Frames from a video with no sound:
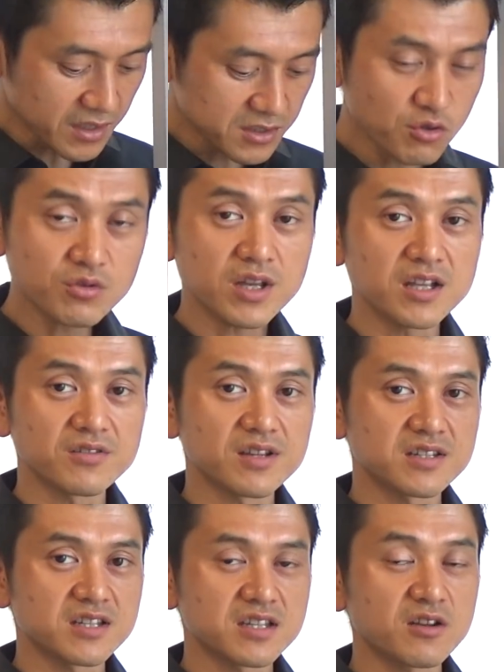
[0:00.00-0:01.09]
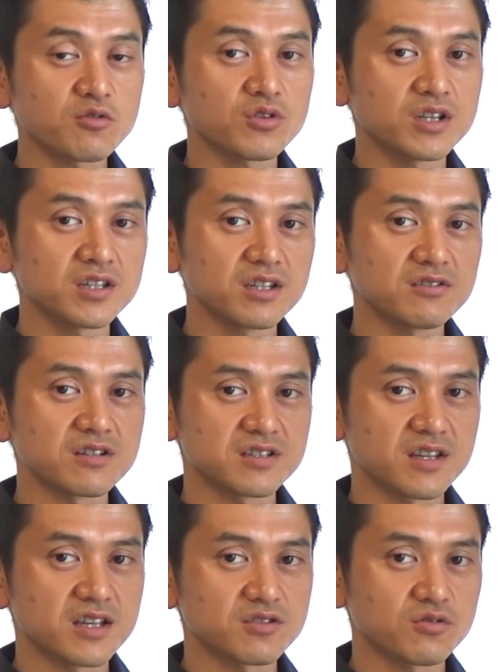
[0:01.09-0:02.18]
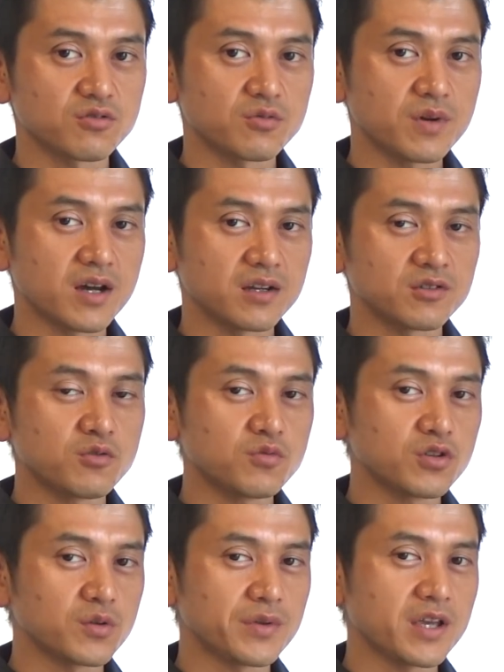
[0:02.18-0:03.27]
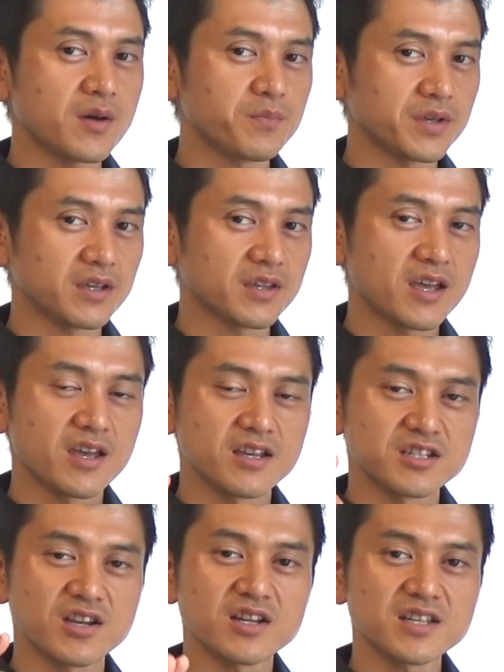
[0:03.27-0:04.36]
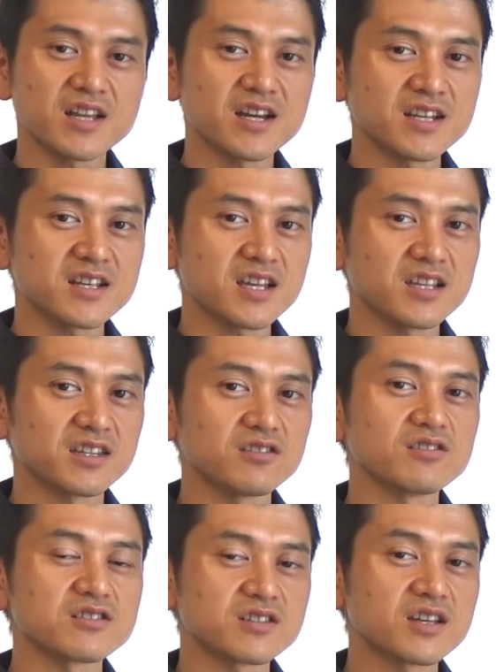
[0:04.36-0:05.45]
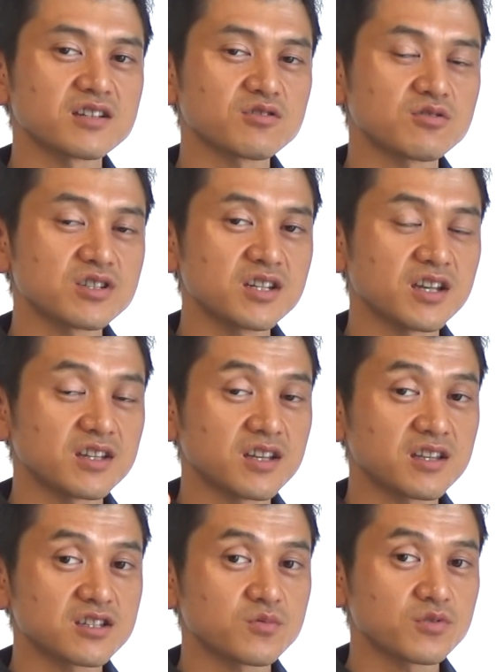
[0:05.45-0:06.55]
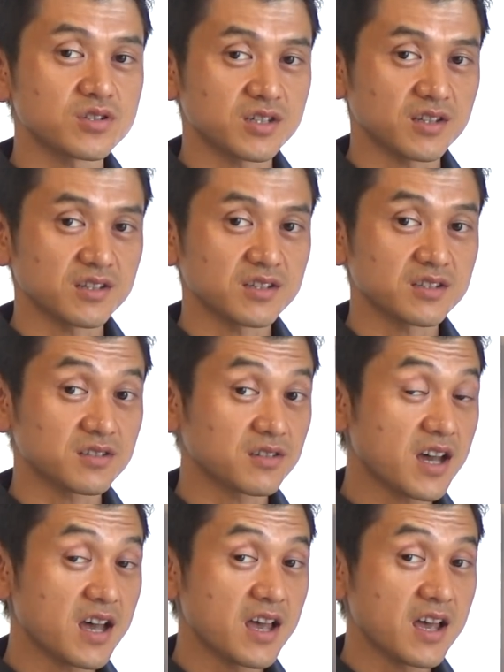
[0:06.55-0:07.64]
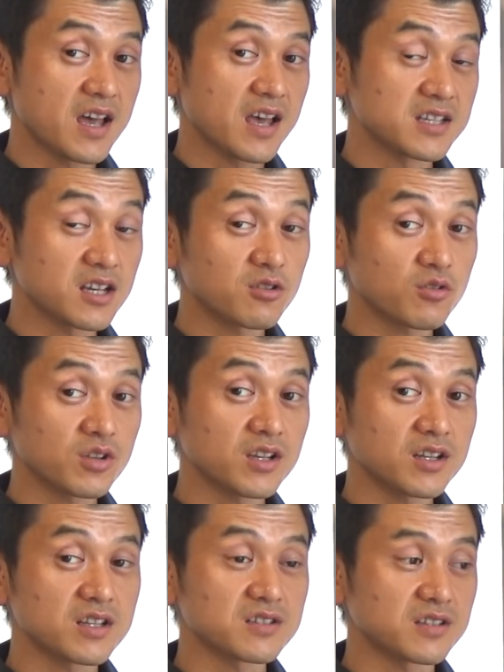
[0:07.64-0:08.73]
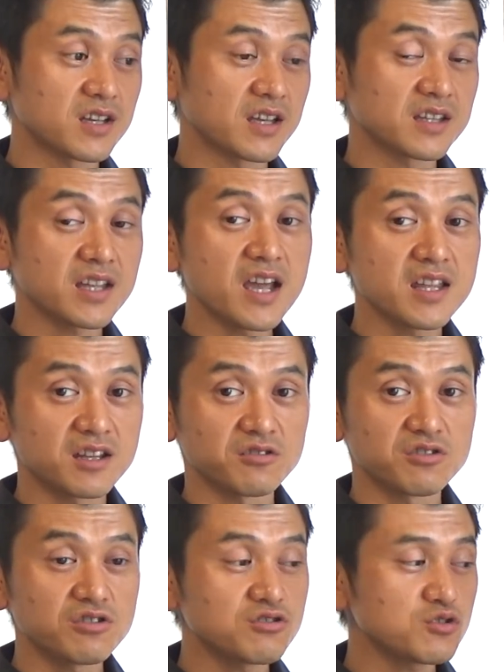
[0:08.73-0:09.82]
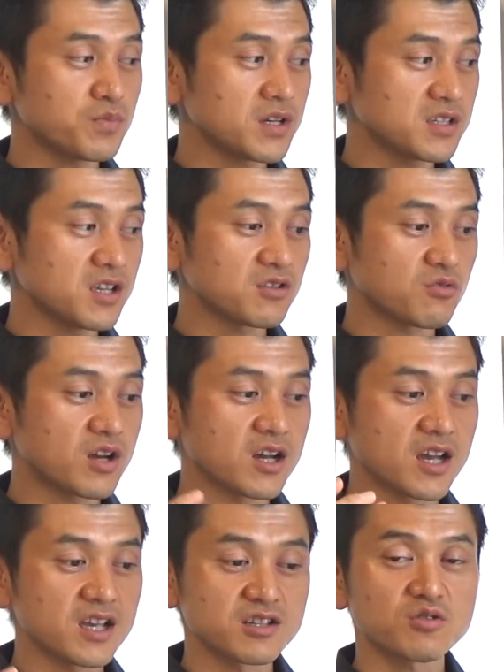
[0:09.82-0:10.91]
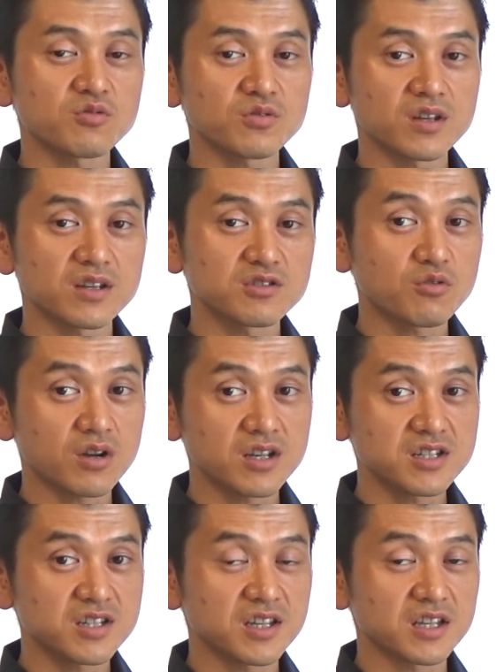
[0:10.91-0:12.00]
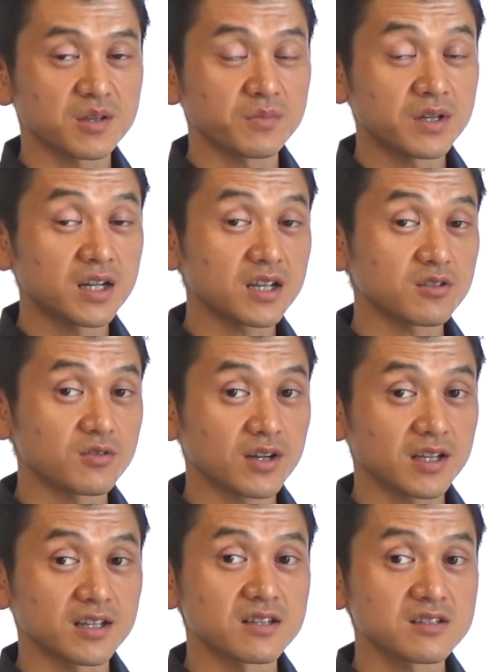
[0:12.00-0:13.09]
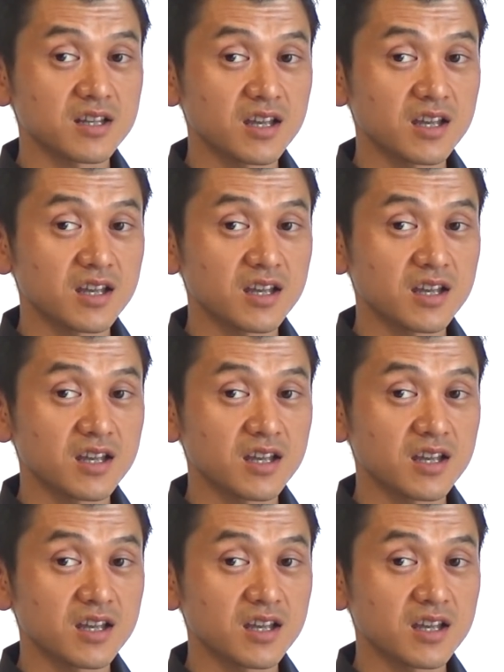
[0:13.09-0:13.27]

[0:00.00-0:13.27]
腸内にはですね、セロトニンっていうですね、そのまあ、don't worry, be happy ね、幸せでありなさいっていうですね、その神経伝達物質が、えセロトニンがですね、体内の90%が、え腸腸管神経に見られるわけなんです